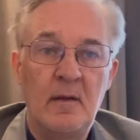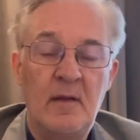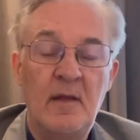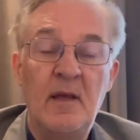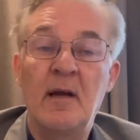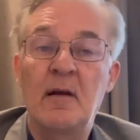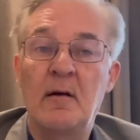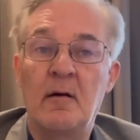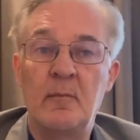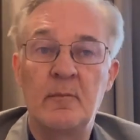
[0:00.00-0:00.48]

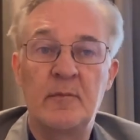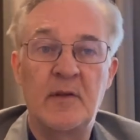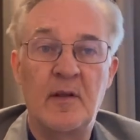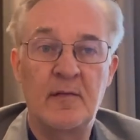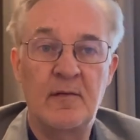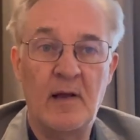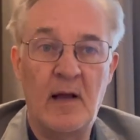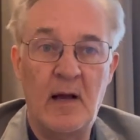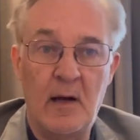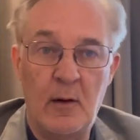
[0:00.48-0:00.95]
Hier kommt
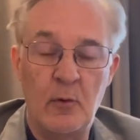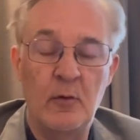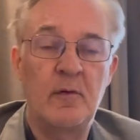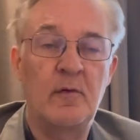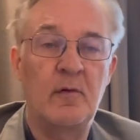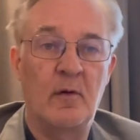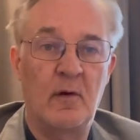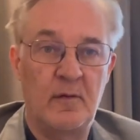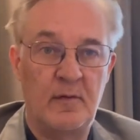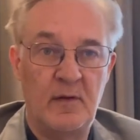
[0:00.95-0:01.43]
das
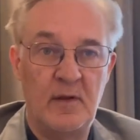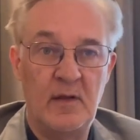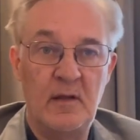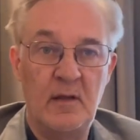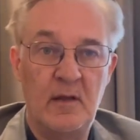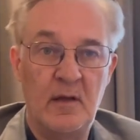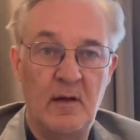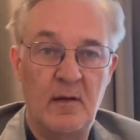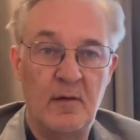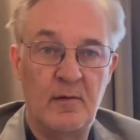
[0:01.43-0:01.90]
Outsourcing
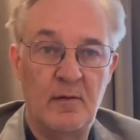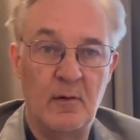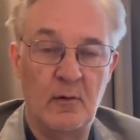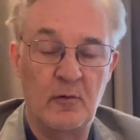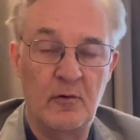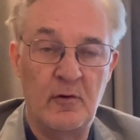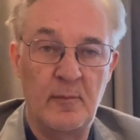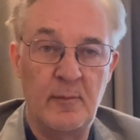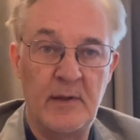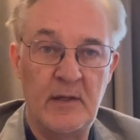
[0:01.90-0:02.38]
Ihres
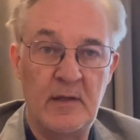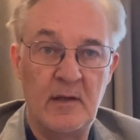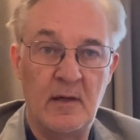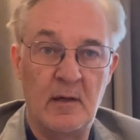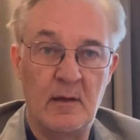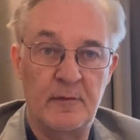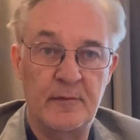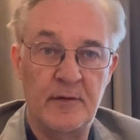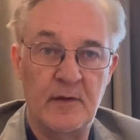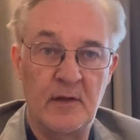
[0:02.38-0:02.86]

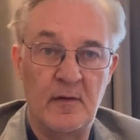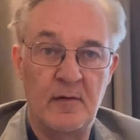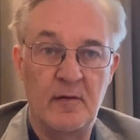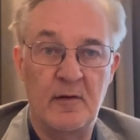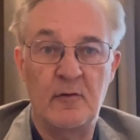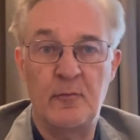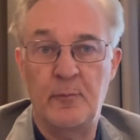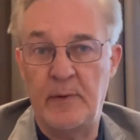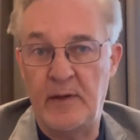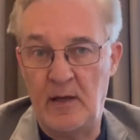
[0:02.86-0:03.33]
Social-Media-Auftritts
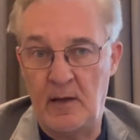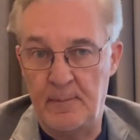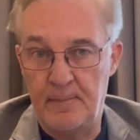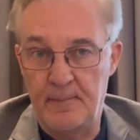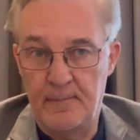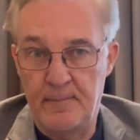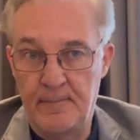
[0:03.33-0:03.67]
ins Spiel.